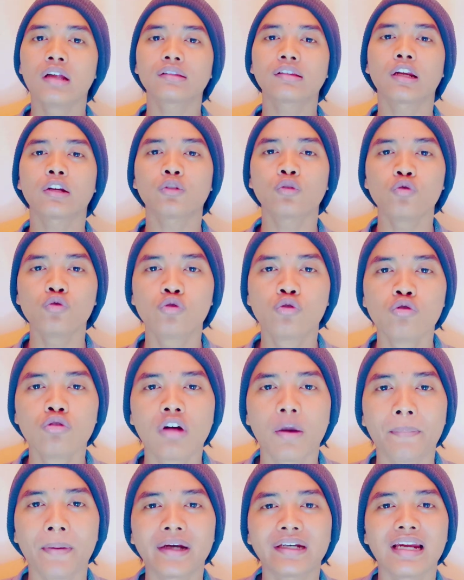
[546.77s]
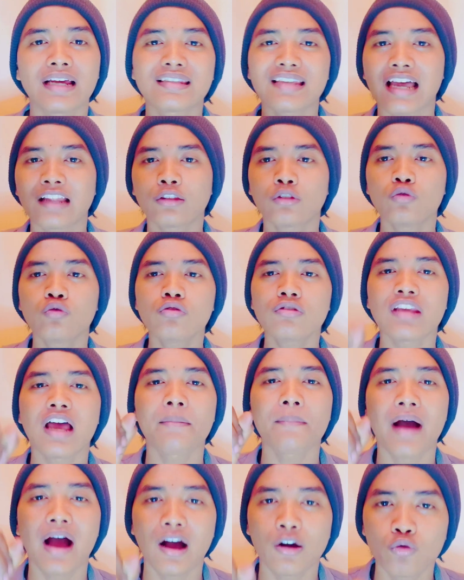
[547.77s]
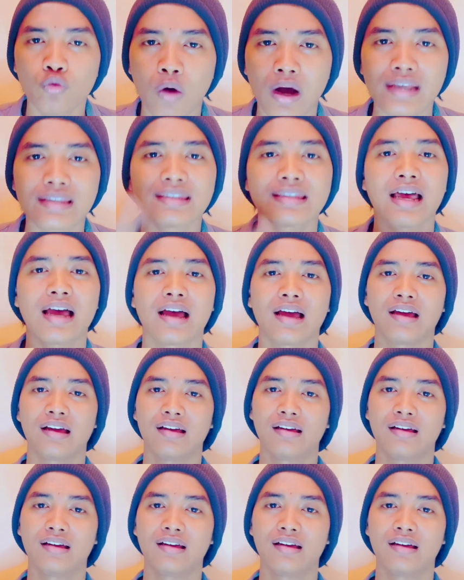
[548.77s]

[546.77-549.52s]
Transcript: tertuju kepada satu sama kuasa